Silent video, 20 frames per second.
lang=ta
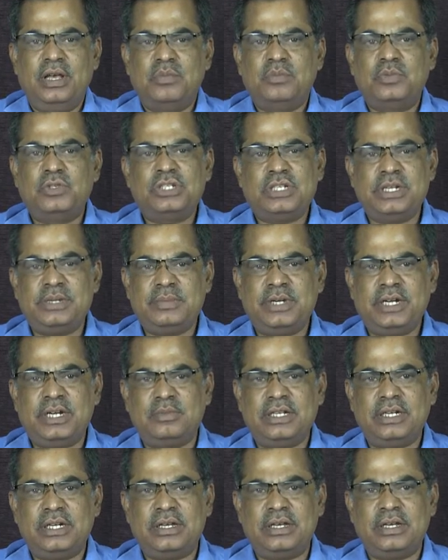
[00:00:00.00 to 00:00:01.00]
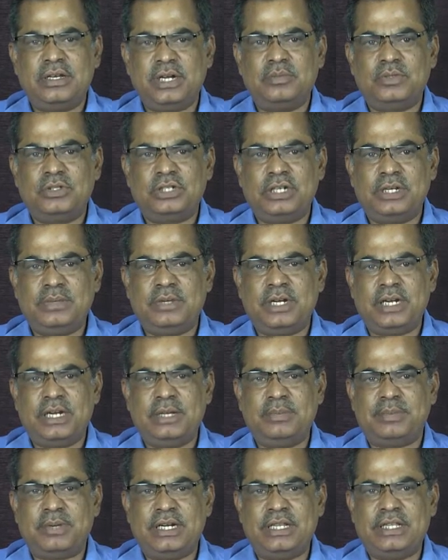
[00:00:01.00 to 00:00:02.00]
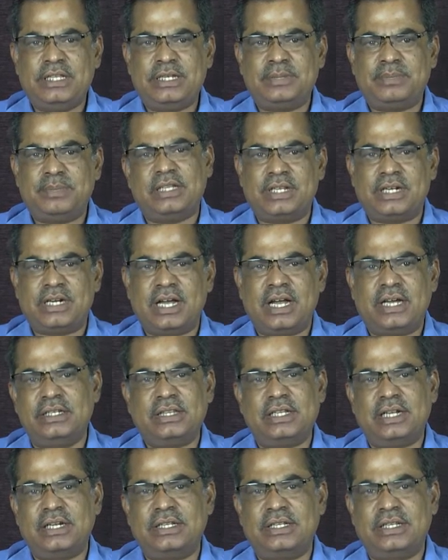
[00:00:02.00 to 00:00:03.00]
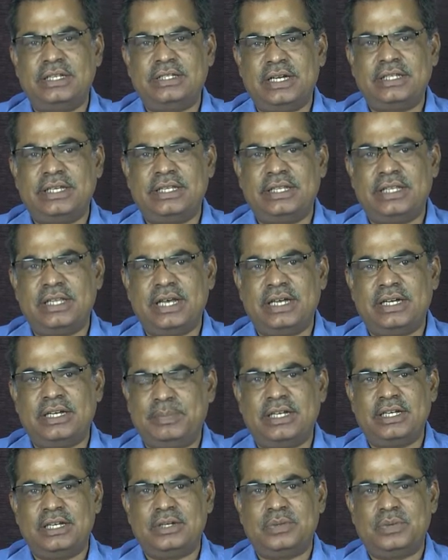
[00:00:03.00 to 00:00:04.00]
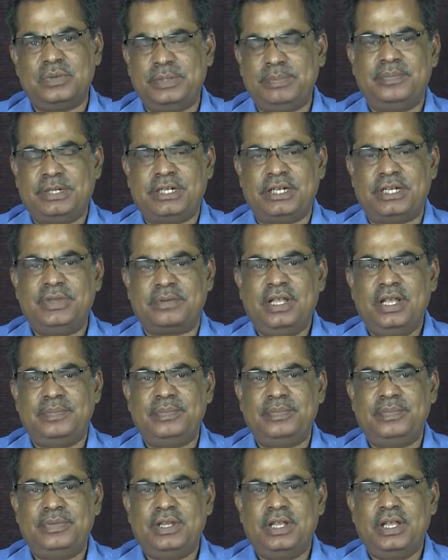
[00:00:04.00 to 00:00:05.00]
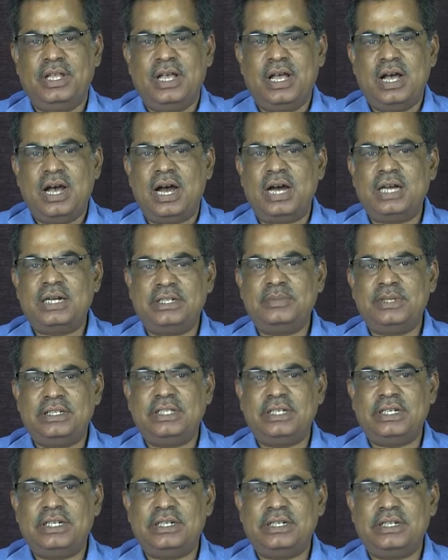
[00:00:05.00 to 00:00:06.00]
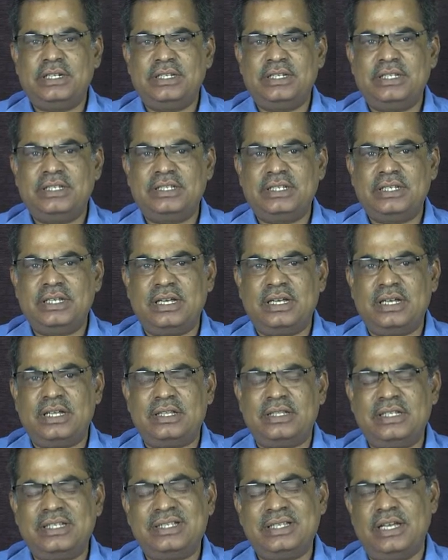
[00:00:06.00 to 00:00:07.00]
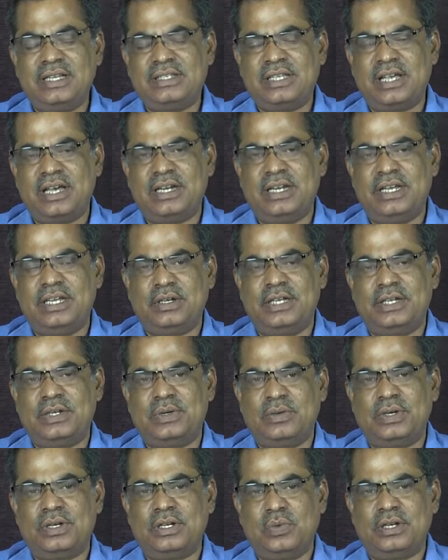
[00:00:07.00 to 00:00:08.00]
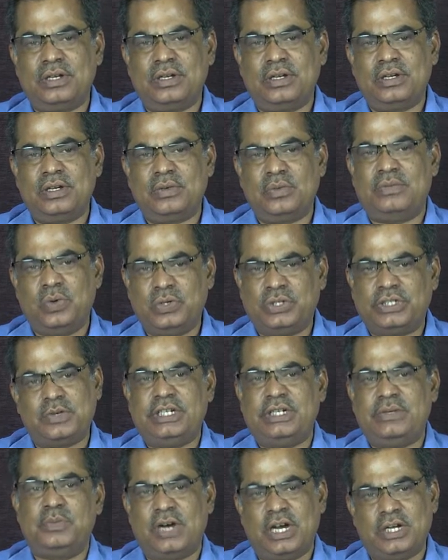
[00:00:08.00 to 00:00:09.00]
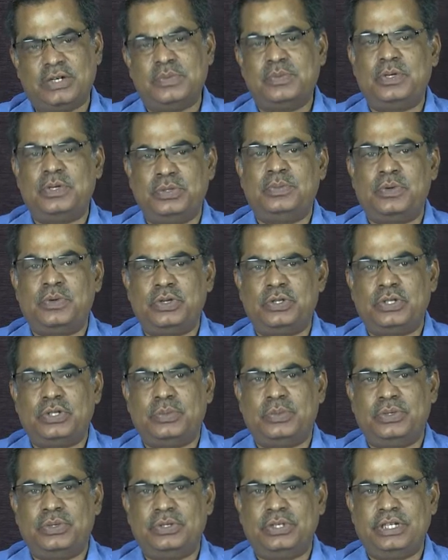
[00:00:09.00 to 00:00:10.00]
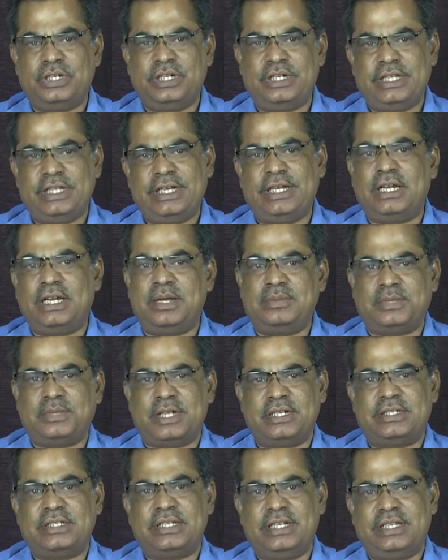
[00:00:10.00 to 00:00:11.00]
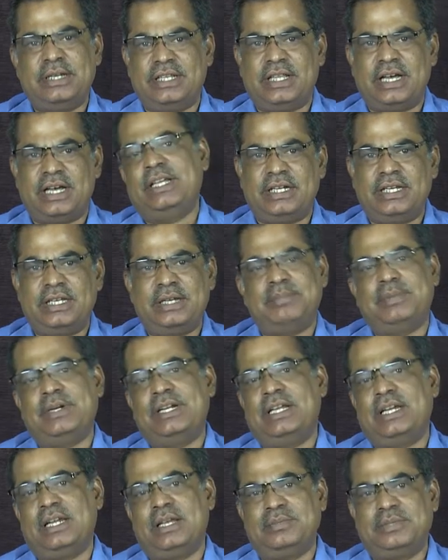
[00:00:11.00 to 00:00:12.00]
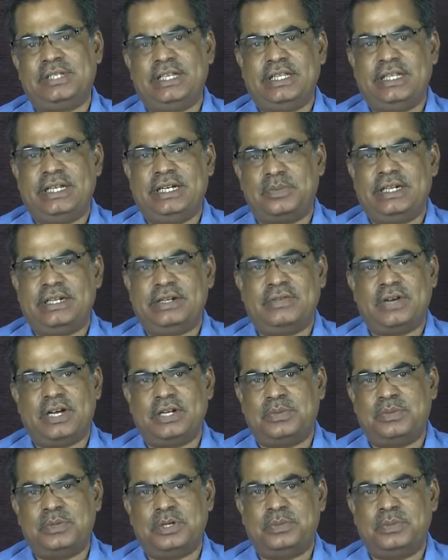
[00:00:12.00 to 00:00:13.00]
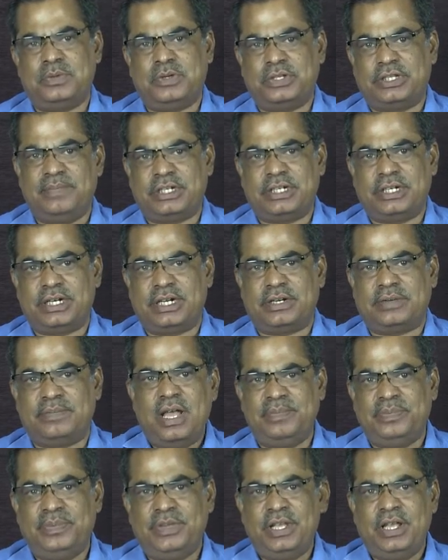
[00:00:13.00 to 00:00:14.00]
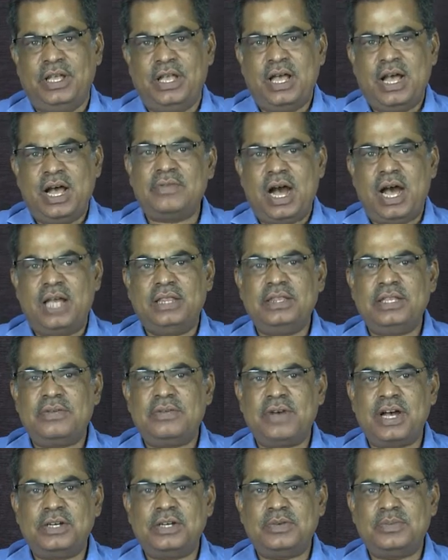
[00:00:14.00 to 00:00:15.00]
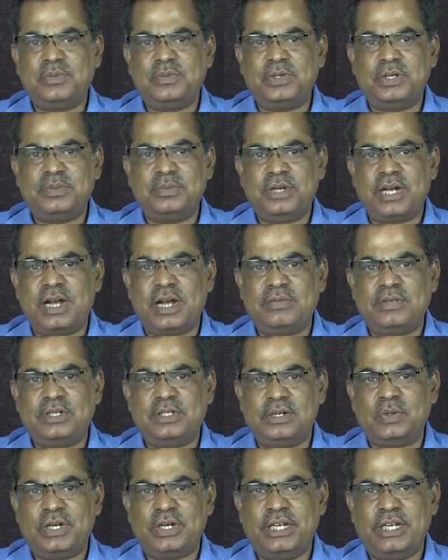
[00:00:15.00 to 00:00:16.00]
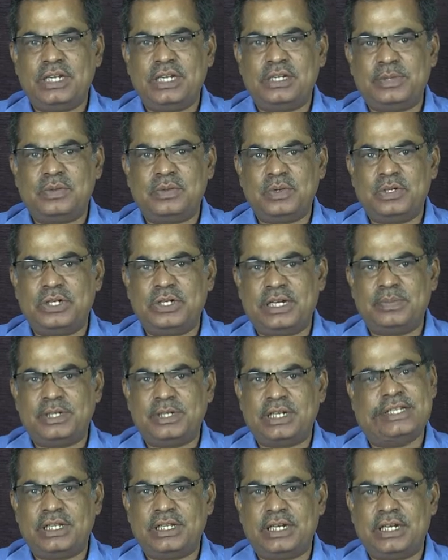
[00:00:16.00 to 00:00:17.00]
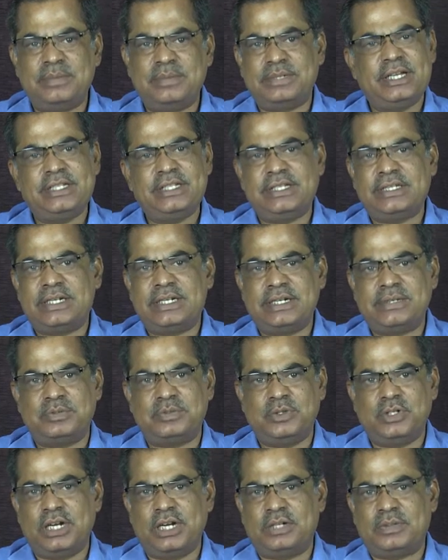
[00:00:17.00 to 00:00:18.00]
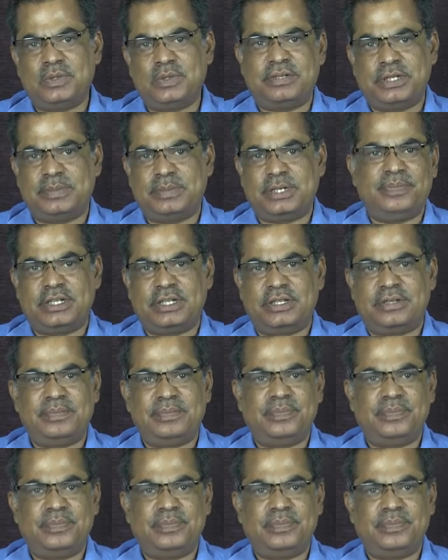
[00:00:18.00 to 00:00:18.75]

முஸ்லிம்களிட முஸ்லிம்களை பழிதீர்ப்பதற்காக தான் இதை செய்ததாக குறிப்பிட்டார் ஆரம்பத்தில் திஸ் திஸ்கசாரி கோர்ட்டில் வாக்குமூலம் கொடுத்தபோது இதையெல்லாம் தான் செய்ததாக எப்படியெல்லாம் செய்தேன் என்று வாக்குமூலம் கொடுத்திருக்கிறார் அந்த வாக்குமூலம் காவல்துறையில் கொடுக்கப்பட்டதல்ல மேஜிஸ்ட்ரேட் முன்னால் கொடுக்கப்பட்டது